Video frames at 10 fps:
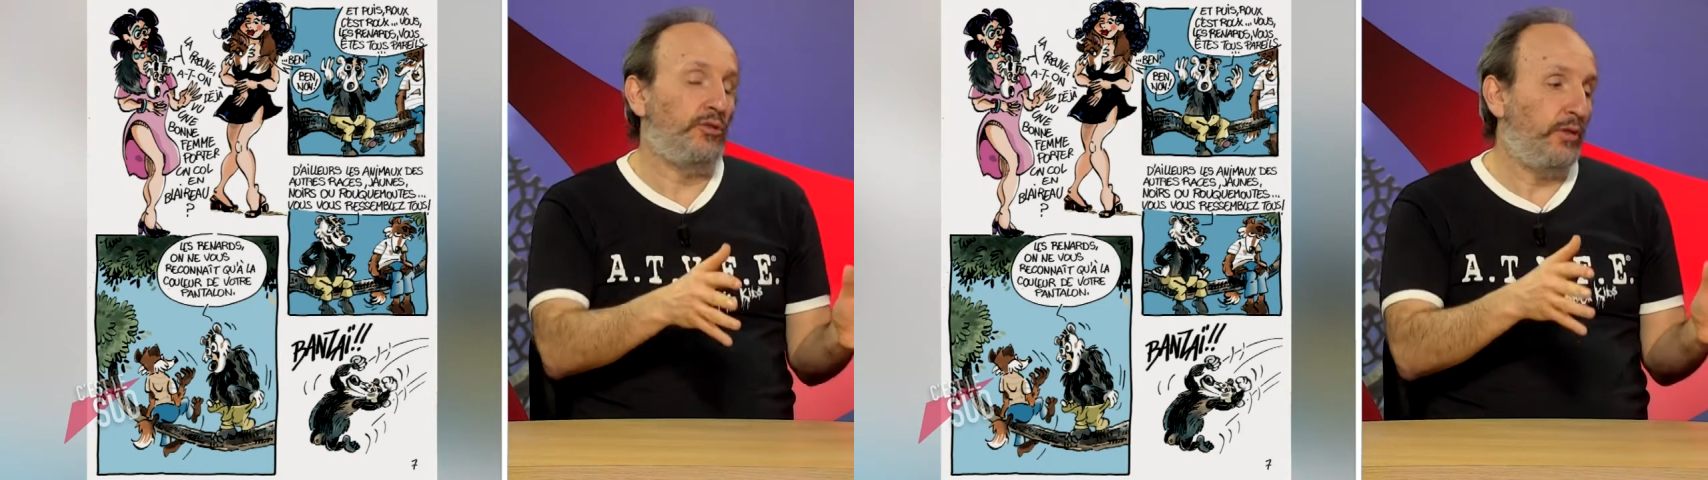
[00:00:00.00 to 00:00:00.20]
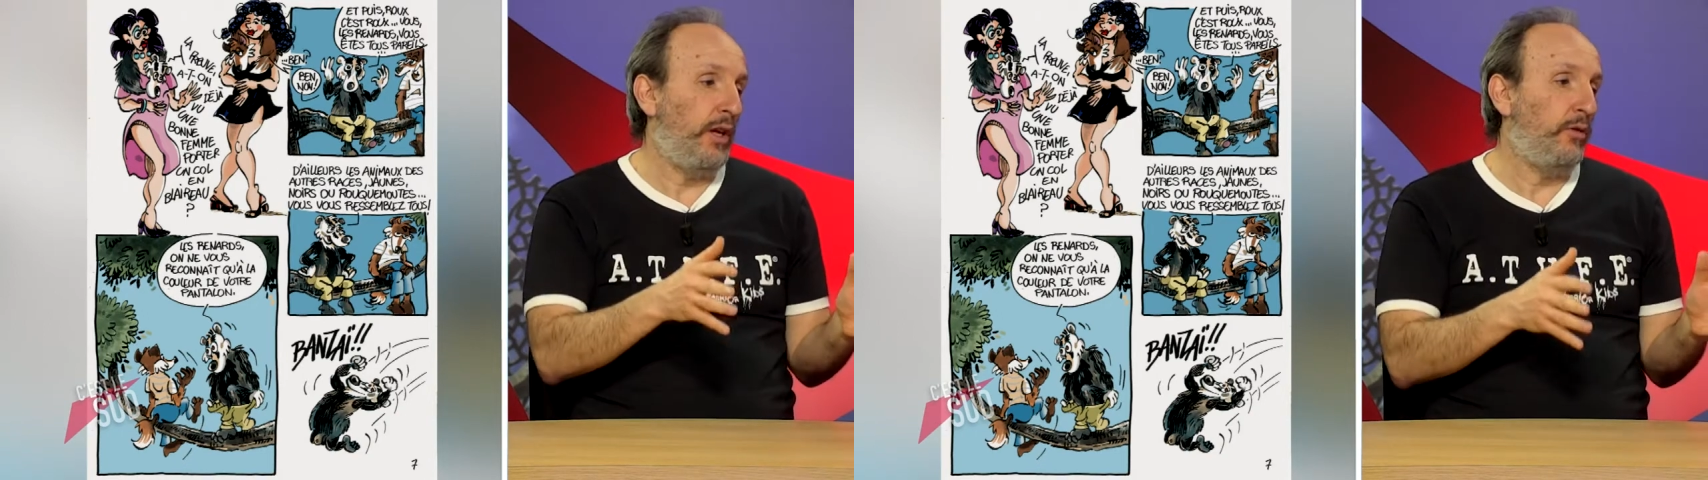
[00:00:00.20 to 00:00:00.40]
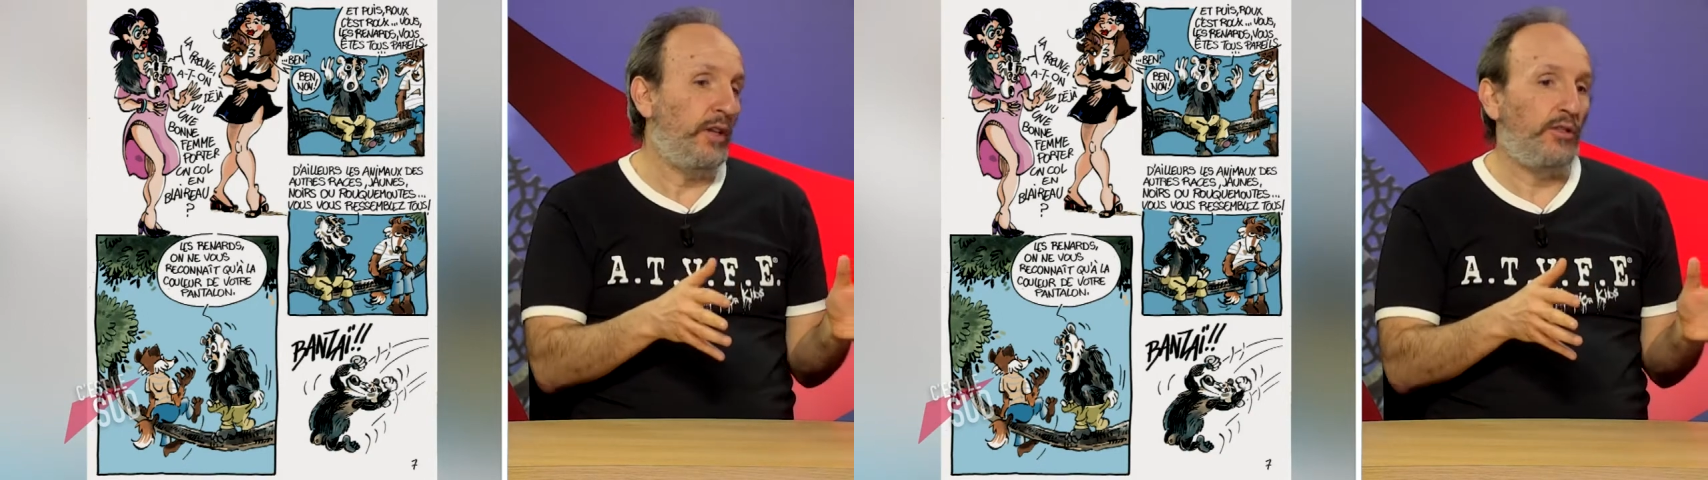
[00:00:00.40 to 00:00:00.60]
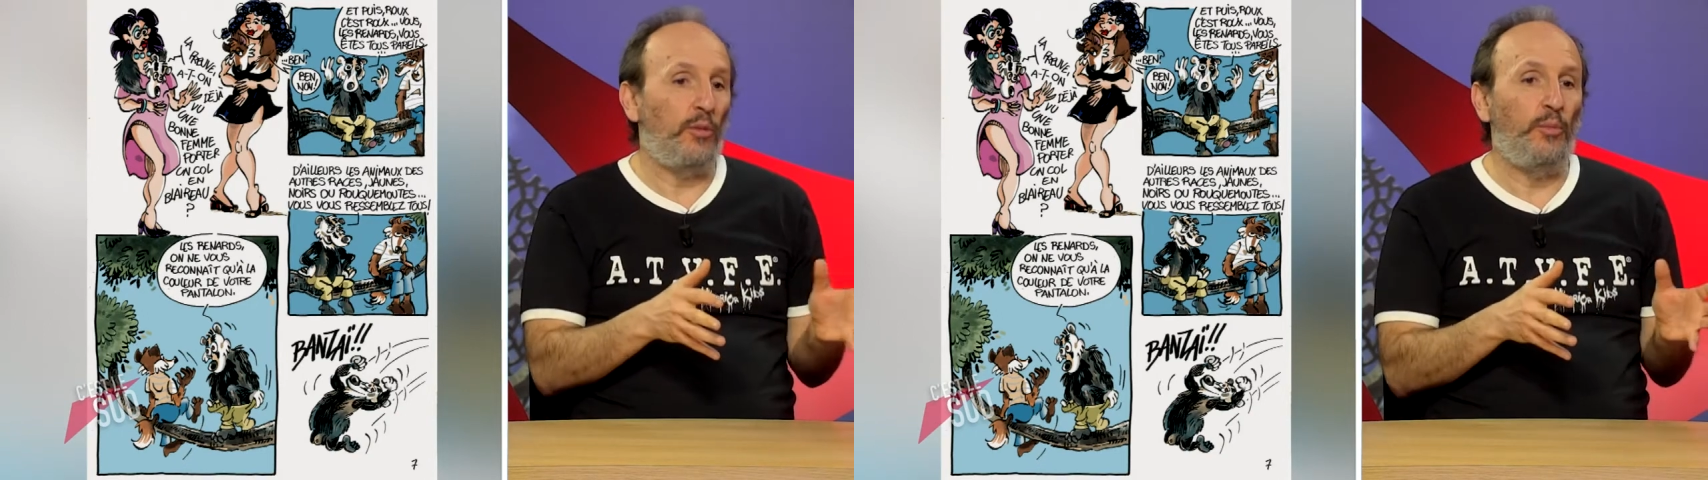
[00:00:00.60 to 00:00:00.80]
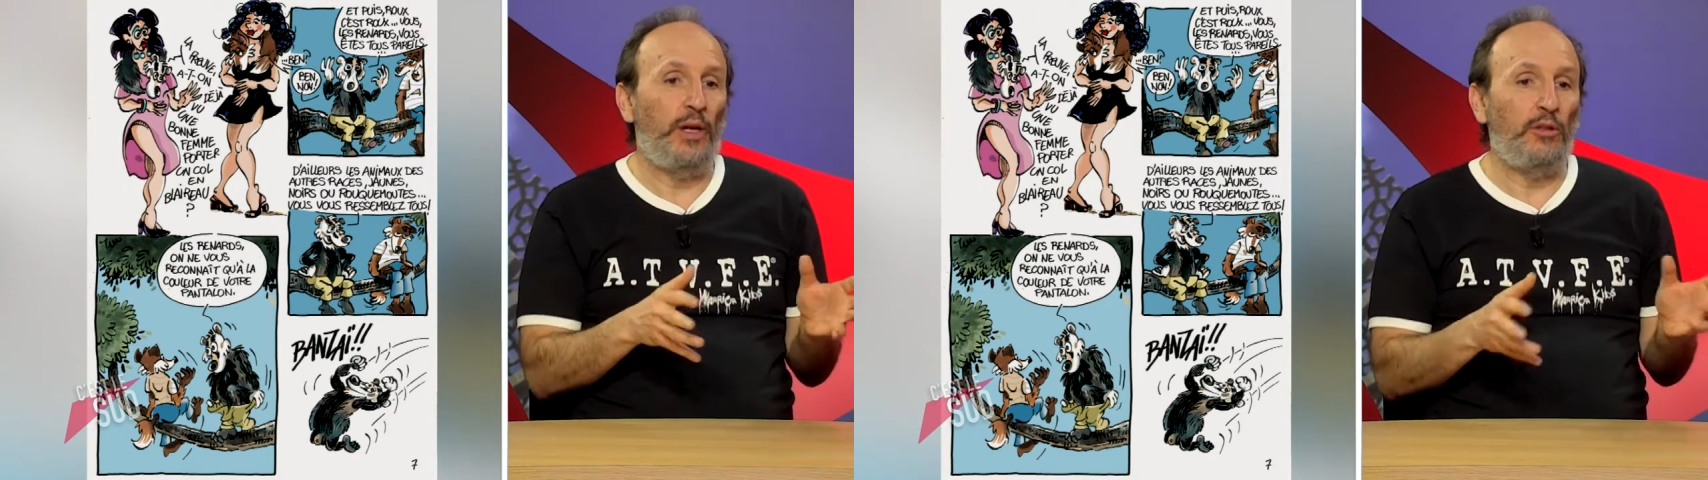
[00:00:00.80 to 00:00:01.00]
je fais la
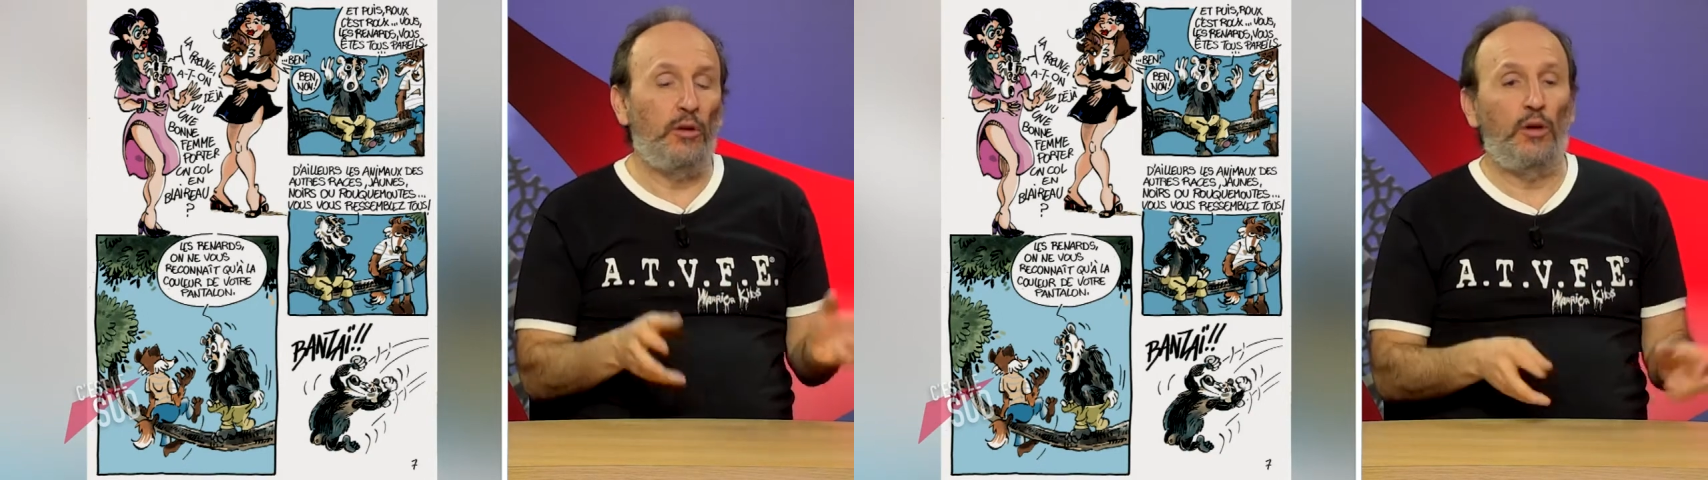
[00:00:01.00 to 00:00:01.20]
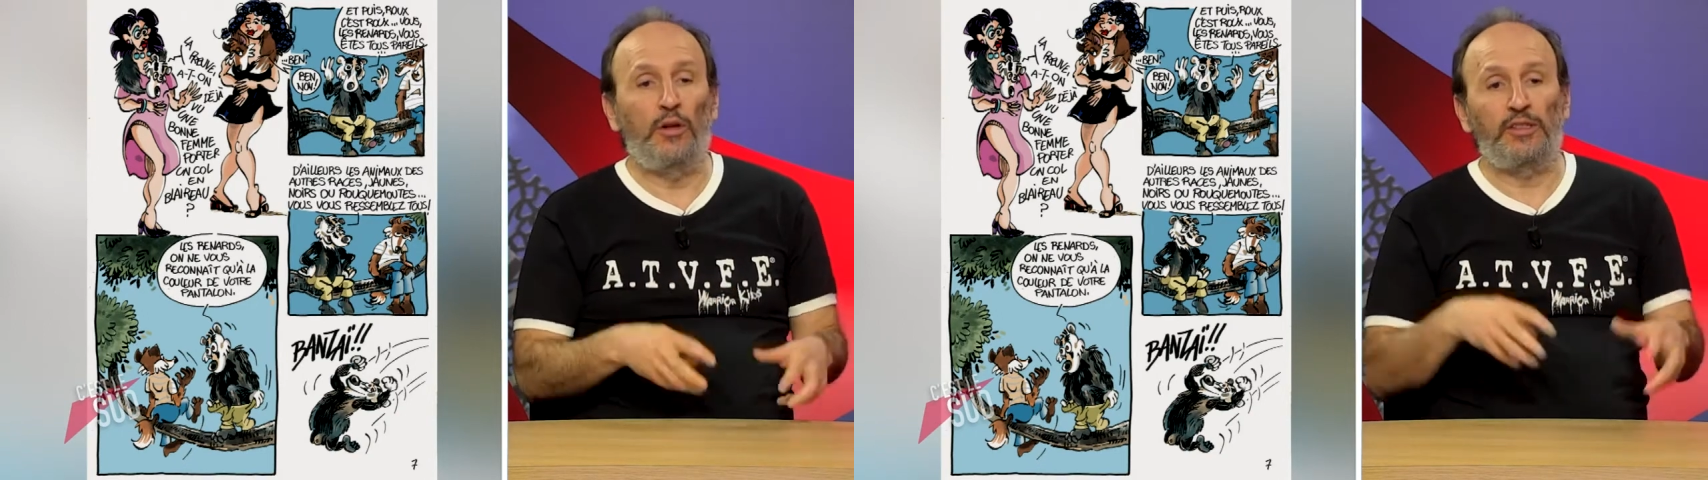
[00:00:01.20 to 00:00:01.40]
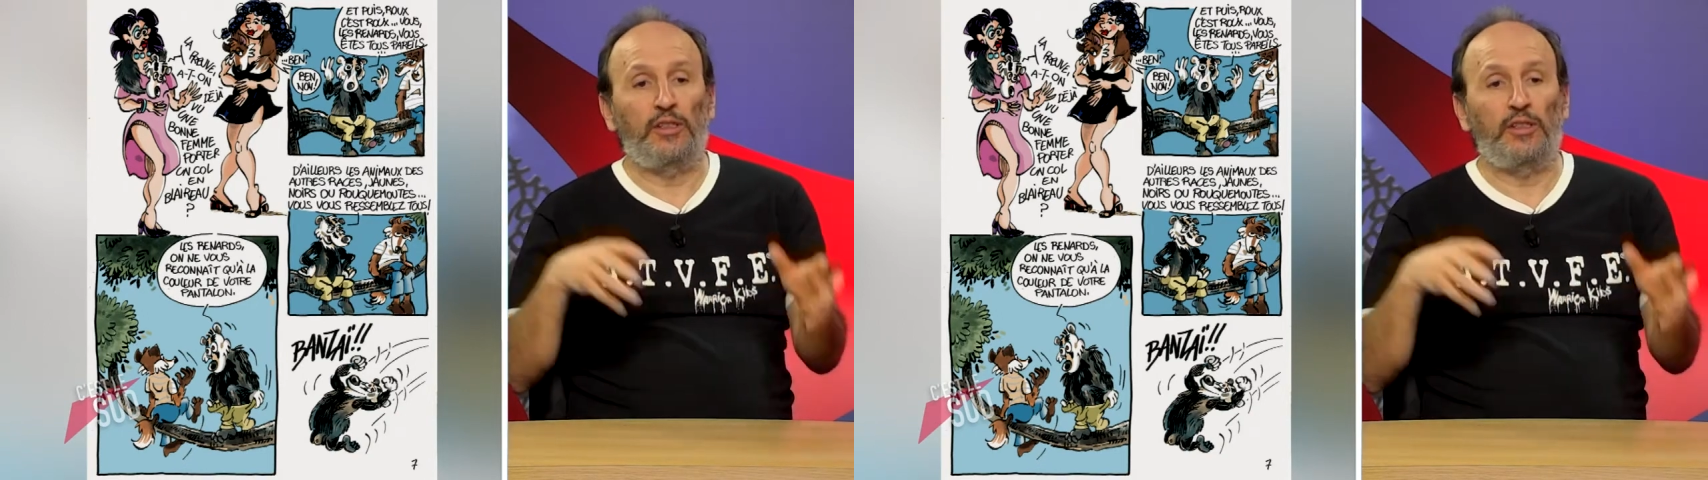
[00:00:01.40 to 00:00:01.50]
collection Pagnol,